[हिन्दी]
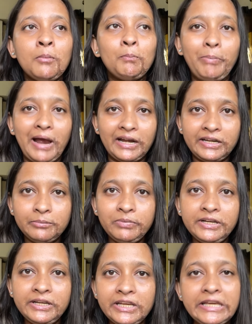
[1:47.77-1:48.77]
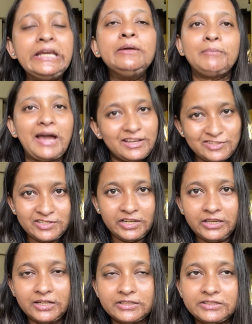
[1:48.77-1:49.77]
कंपैटिबिलिटी ही मैच
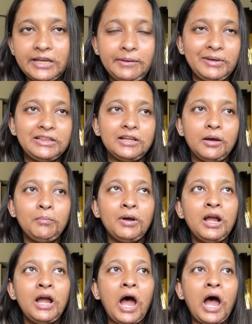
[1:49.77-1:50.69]
नहीं करती है मतलब